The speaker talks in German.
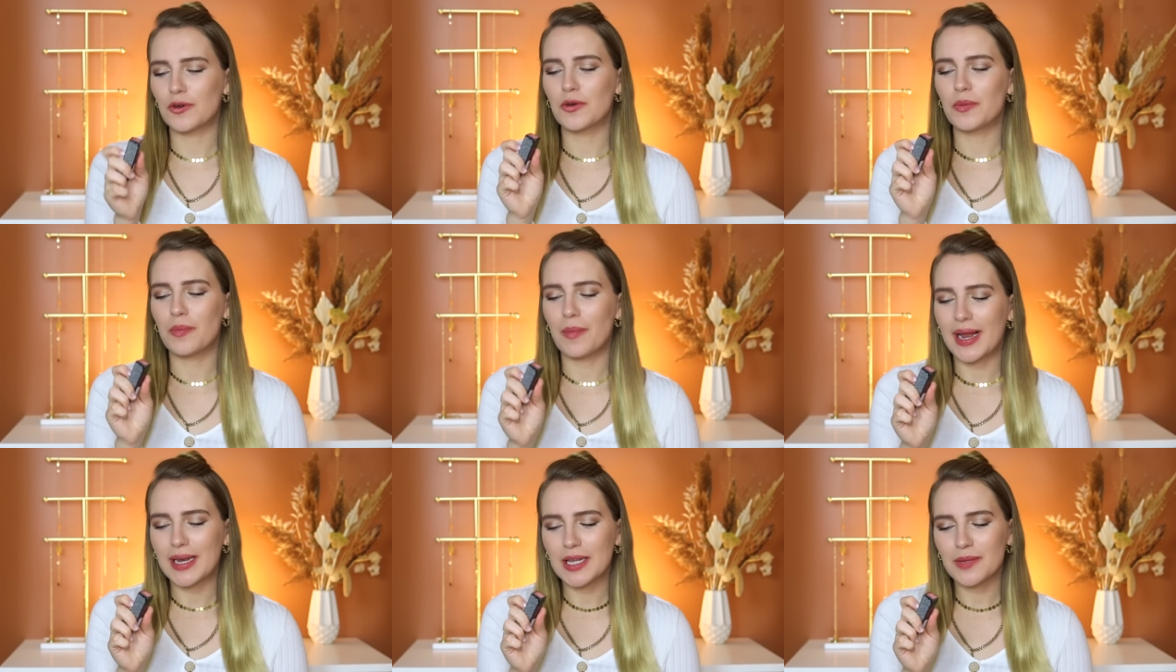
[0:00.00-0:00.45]
Und
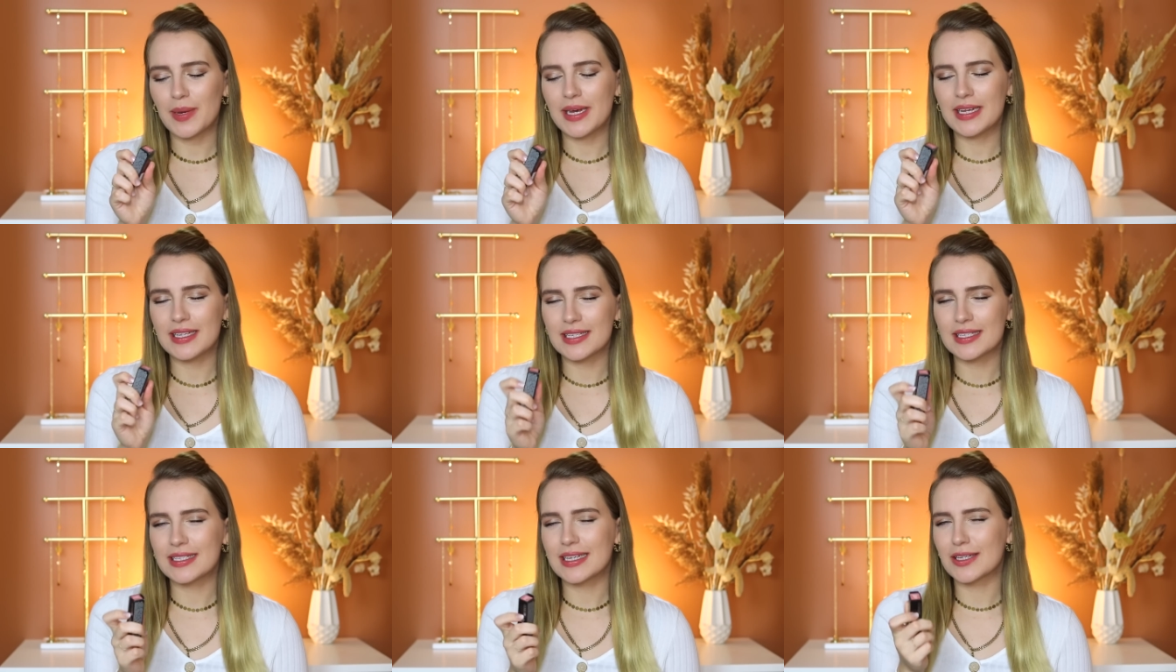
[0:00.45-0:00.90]
manchmal
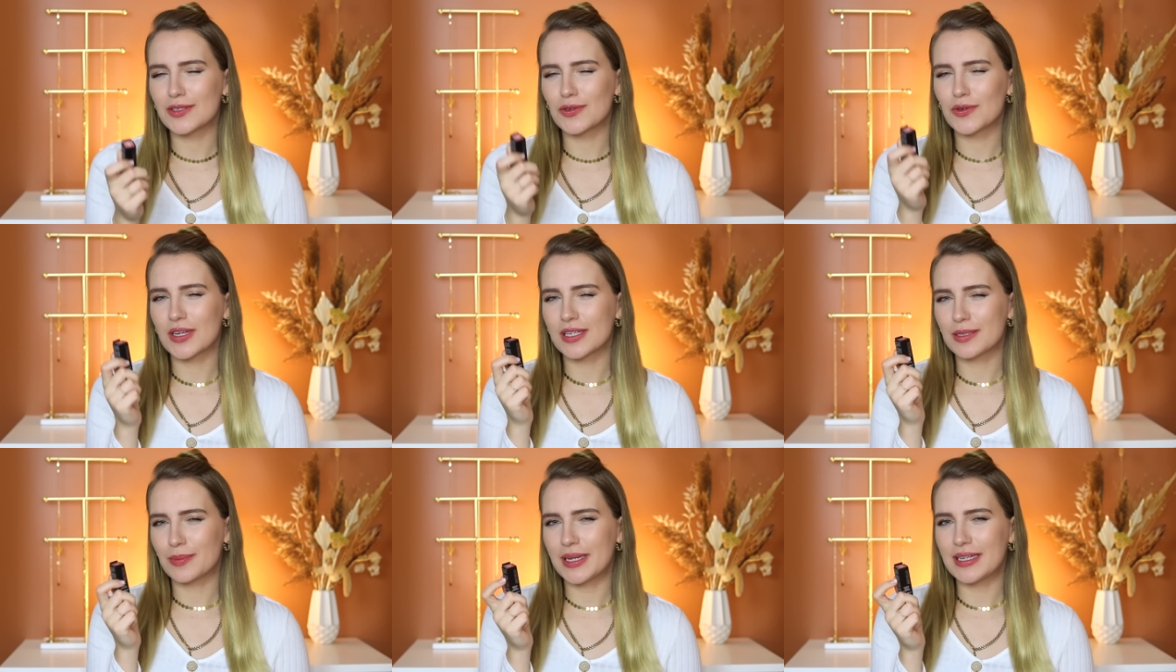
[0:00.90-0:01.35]
ist es ja so,
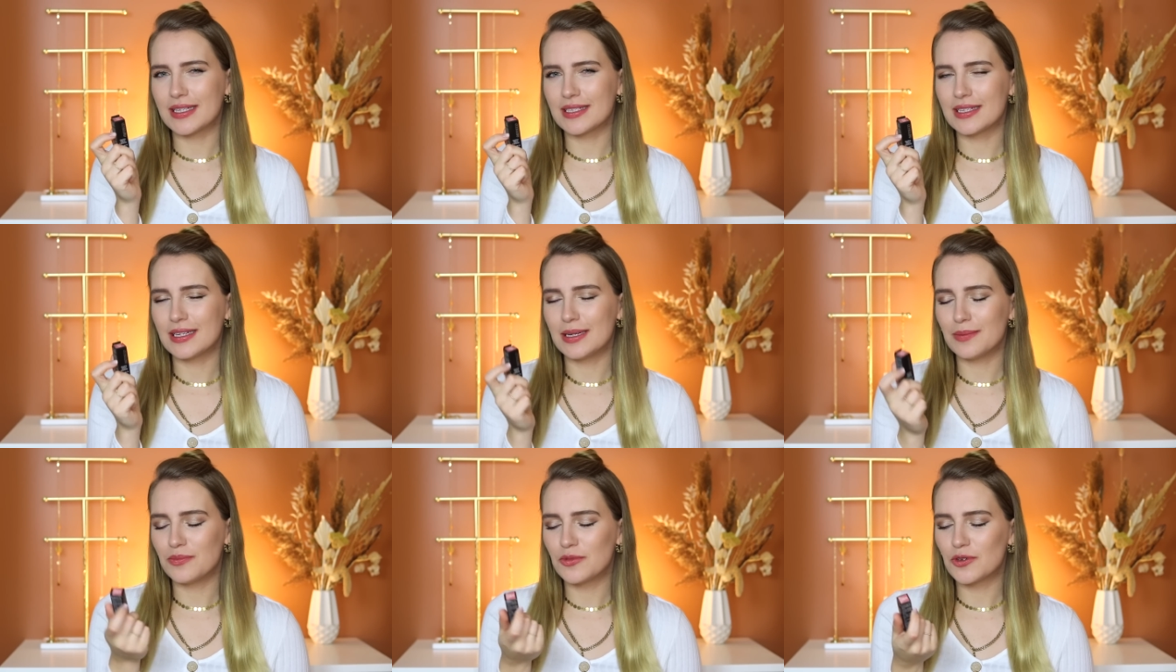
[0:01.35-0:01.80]
dass bei
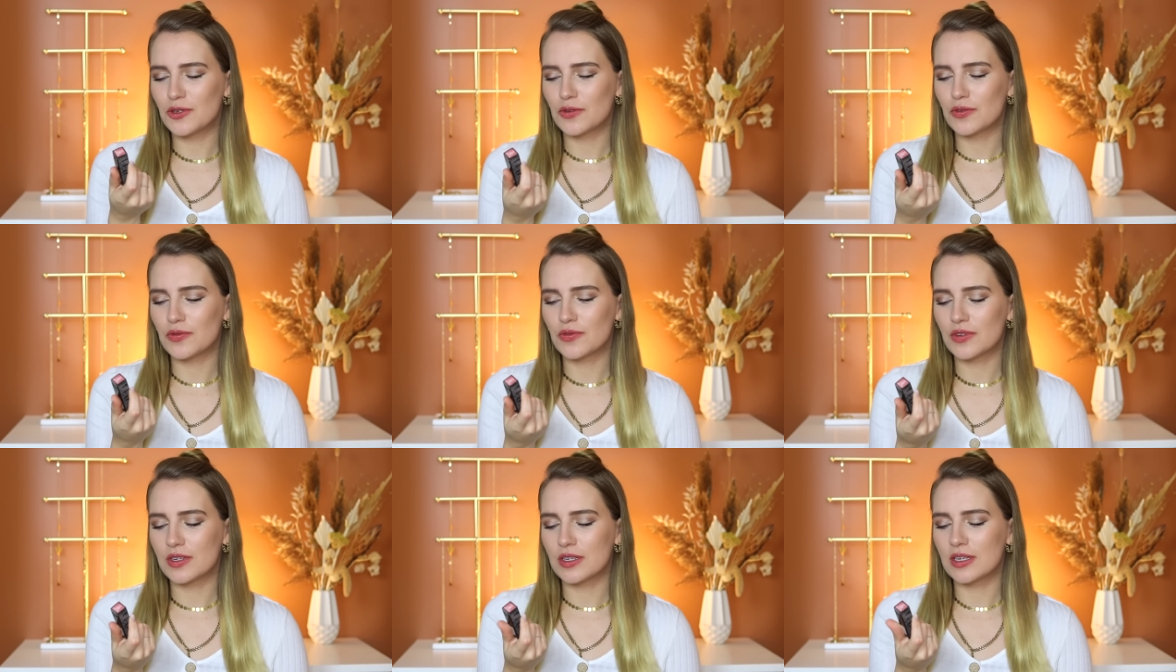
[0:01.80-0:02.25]
diesen
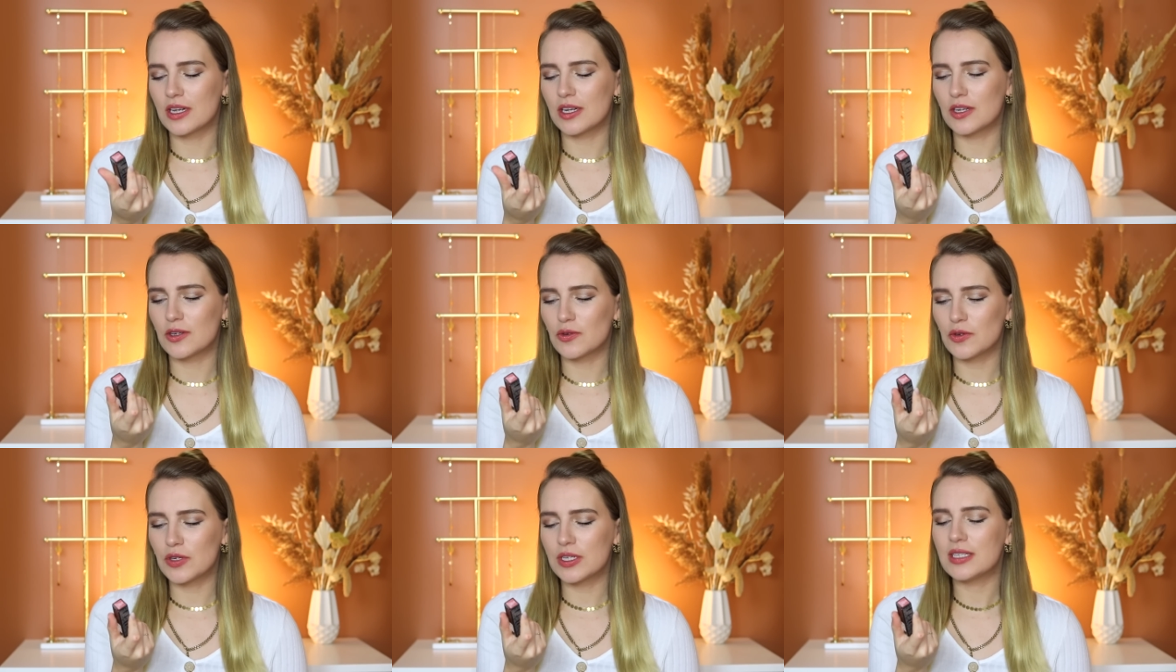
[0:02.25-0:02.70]
Lippenstiften
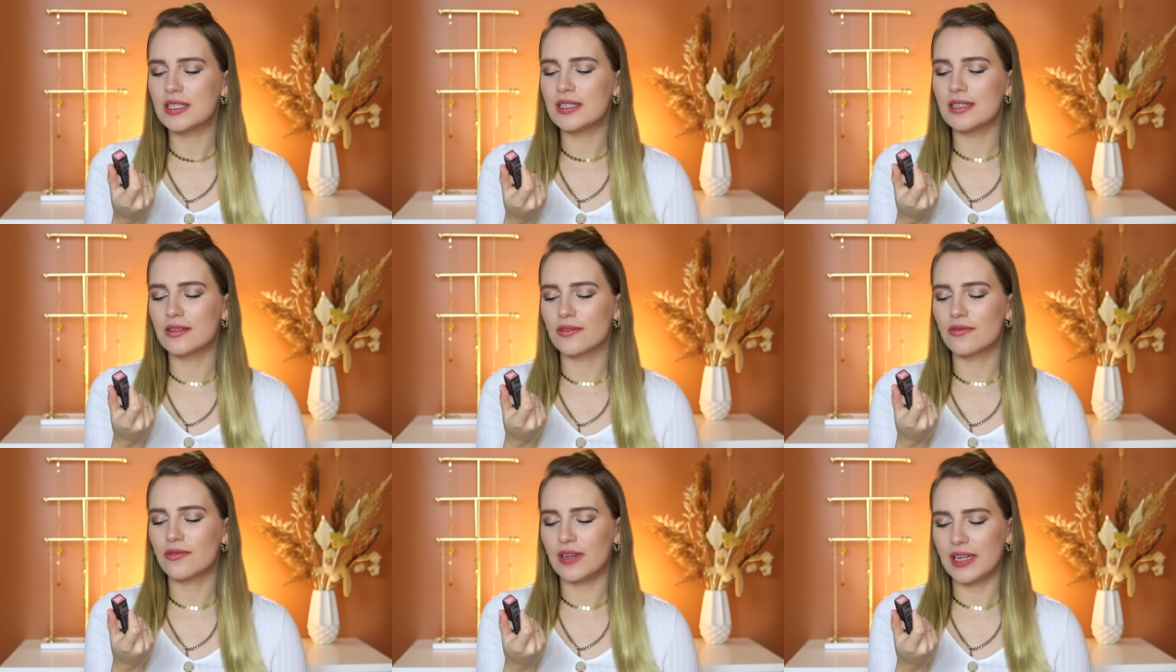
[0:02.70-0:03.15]
durch
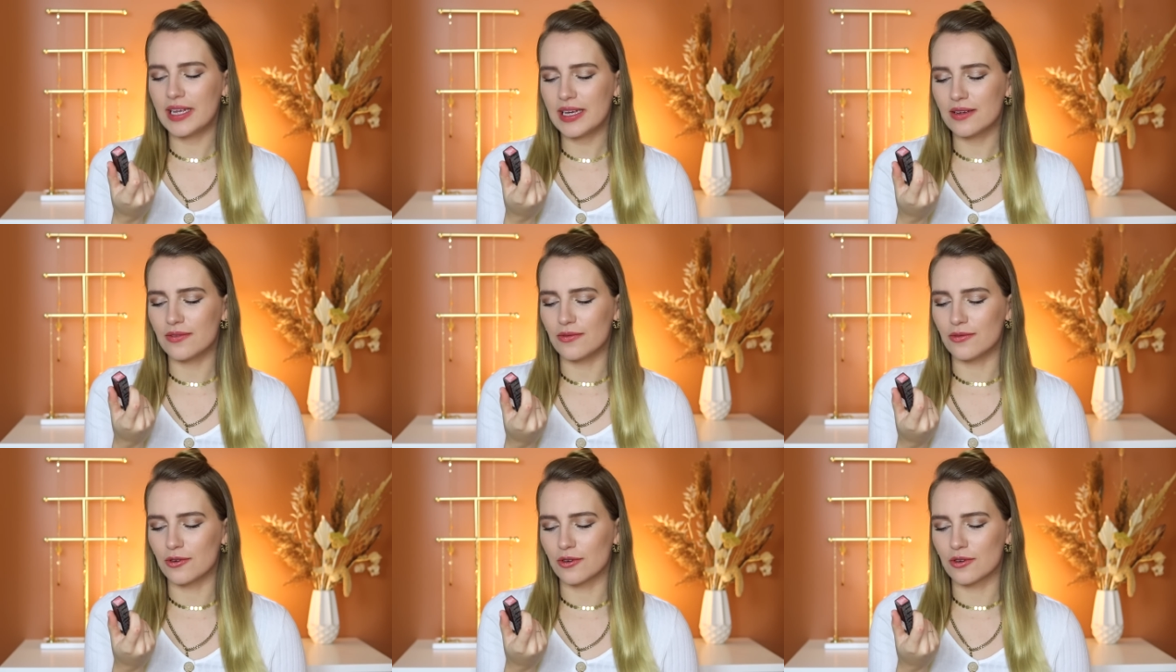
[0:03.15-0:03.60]
diese
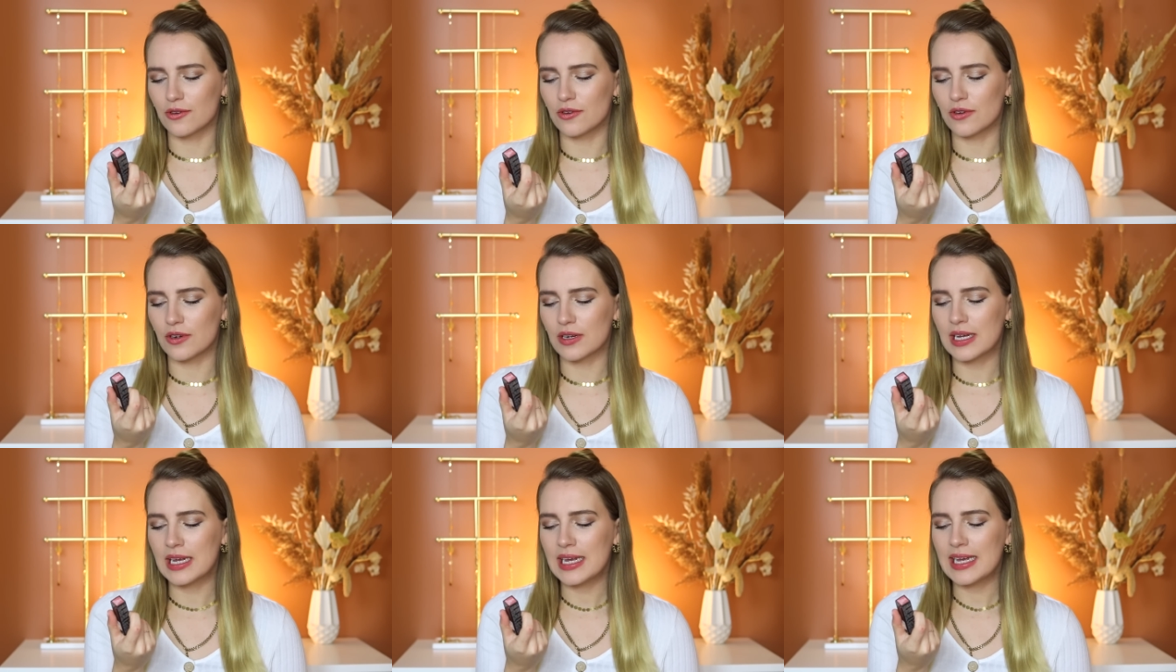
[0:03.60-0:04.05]

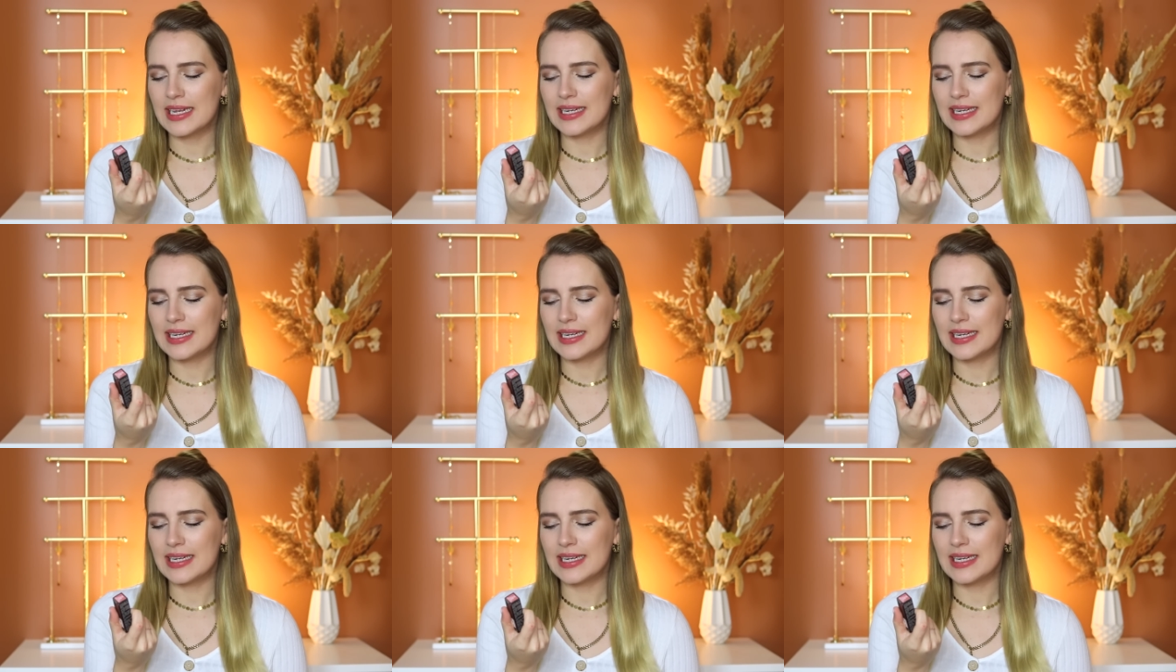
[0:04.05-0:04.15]
Pflegewirkung